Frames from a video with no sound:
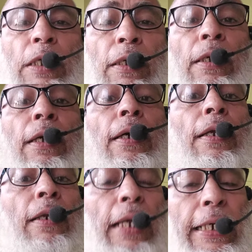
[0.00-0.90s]
में
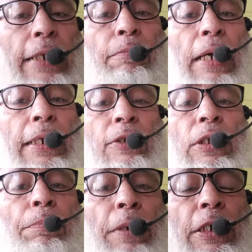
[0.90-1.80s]
हैं लेकिन मैं
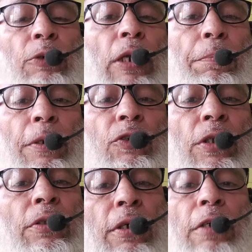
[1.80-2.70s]
किसी पर्टिकुलर
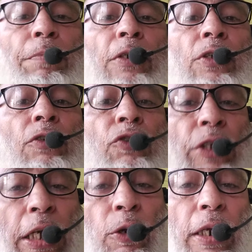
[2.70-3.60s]
पर्सन थर्ड पर्सन
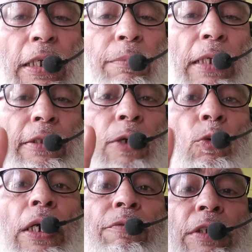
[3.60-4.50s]
सिंगुलर की बात
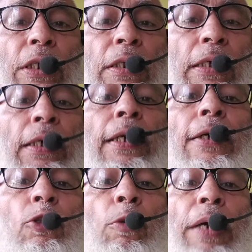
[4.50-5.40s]
करूं एक वचन की
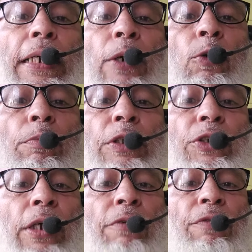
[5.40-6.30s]
तो मैं कहूं मिस्टर